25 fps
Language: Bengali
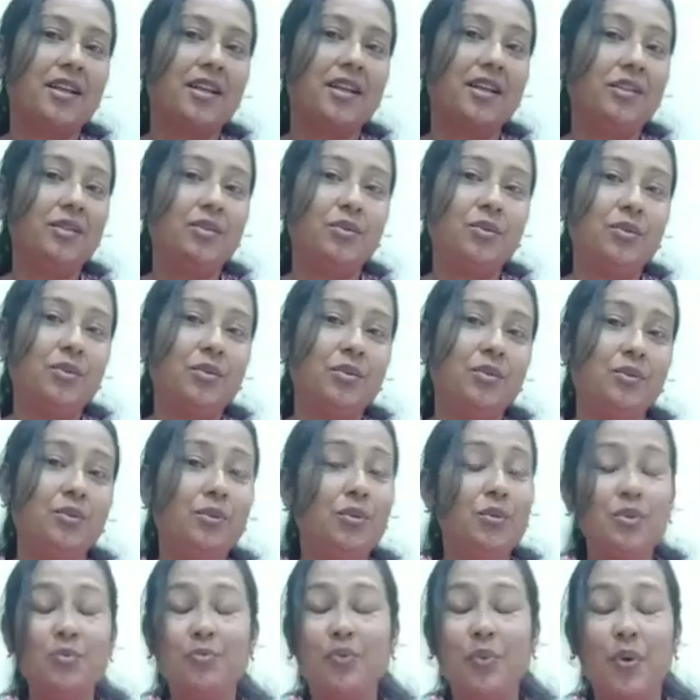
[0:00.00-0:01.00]
কিন্তু
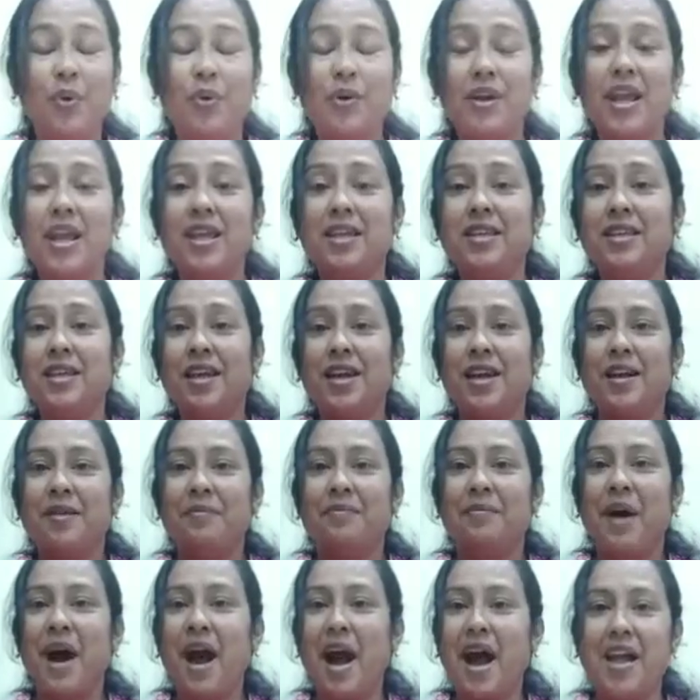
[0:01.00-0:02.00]
দু বোনেই
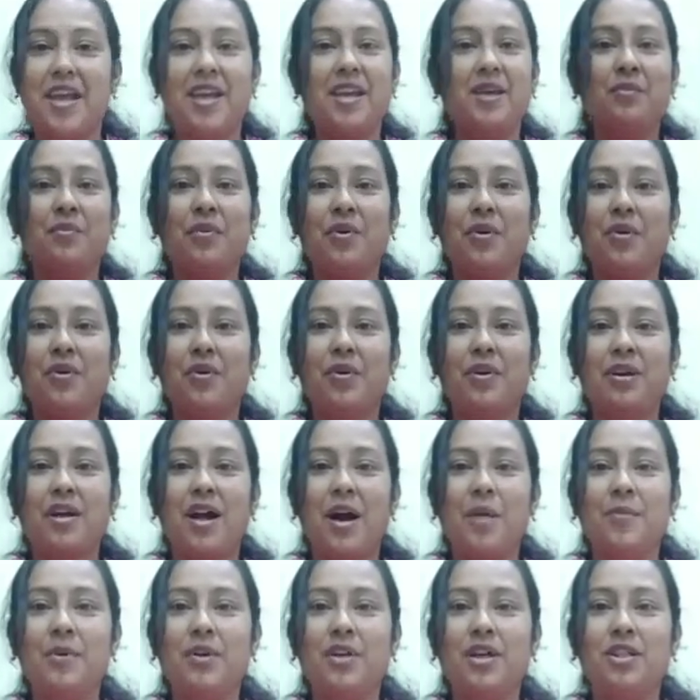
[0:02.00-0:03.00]
ভাইয়ের মঙ্গল
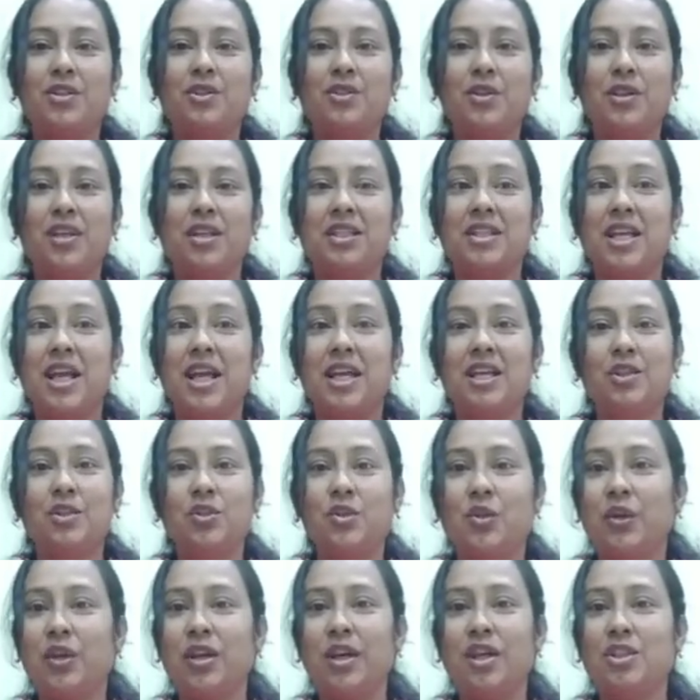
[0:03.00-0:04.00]
কামনার জন্য সেই
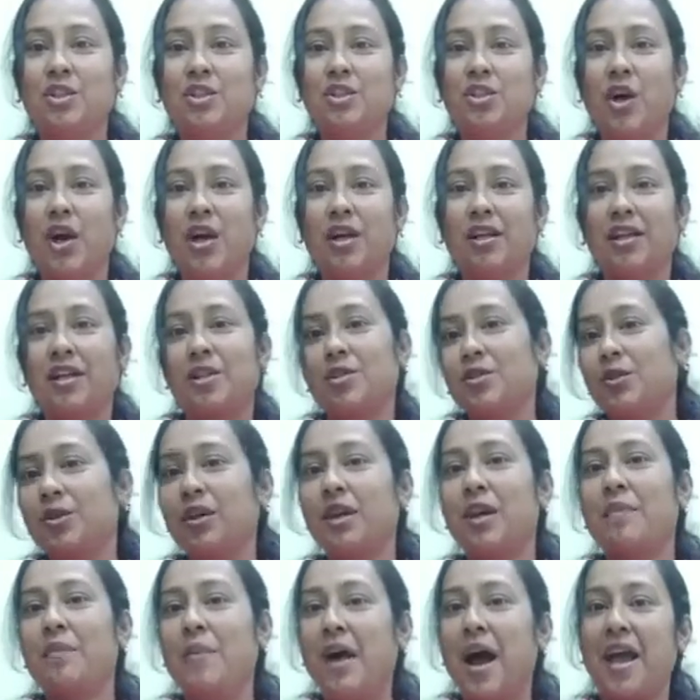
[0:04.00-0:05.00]
চোখের জলটা
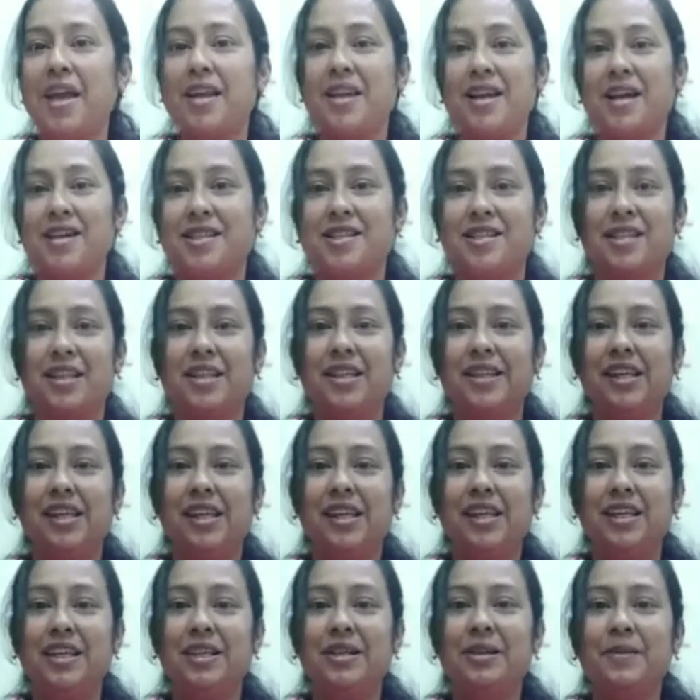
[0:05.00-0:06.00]
চোখের বাইরে আসতে
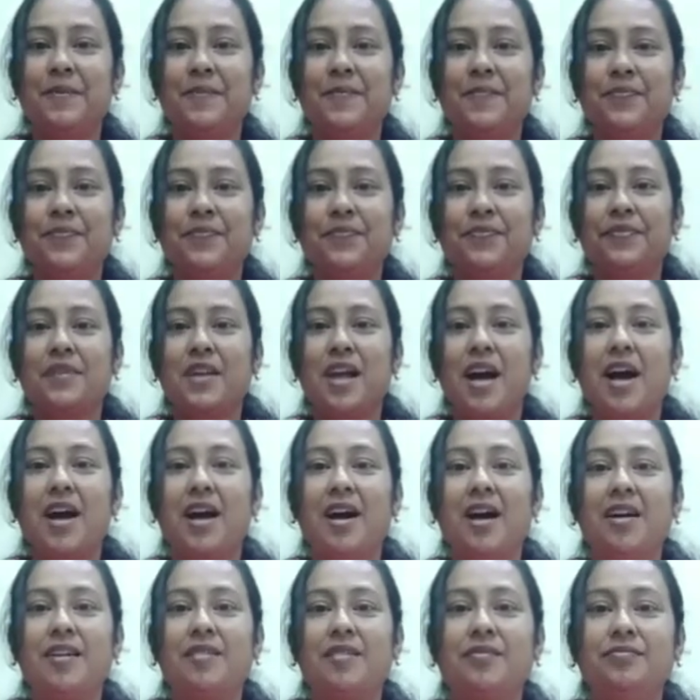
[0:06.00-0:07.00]
দিইনি
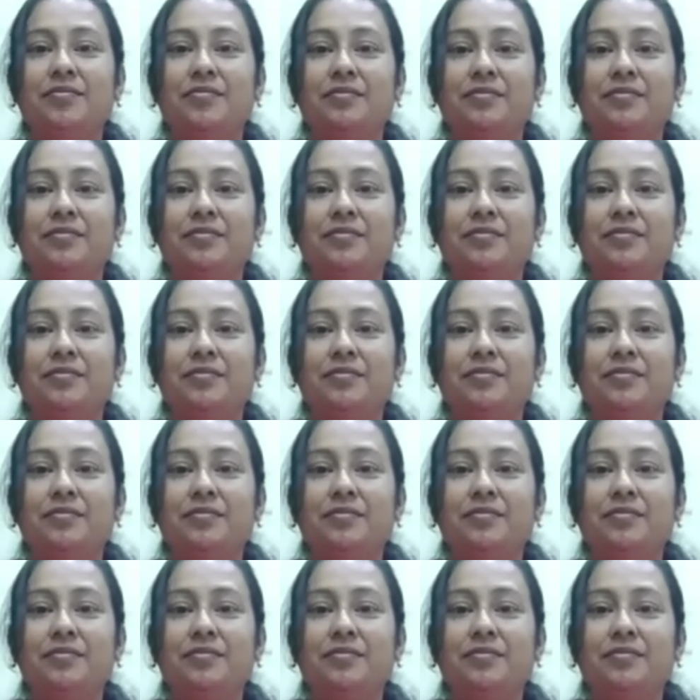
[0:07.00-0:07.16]
আর